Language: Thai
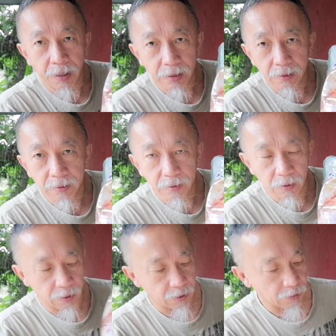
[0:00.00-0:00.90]
เม็ด
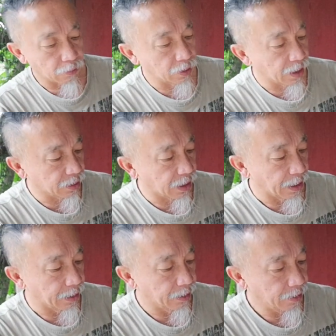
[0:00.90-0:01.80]
ก็ค่อนข้างให
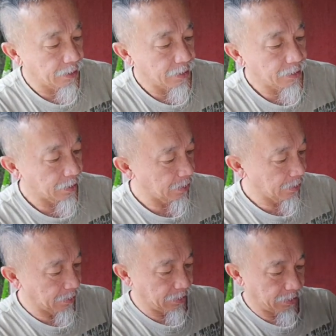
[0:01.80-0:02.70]
ญ่นะฮะ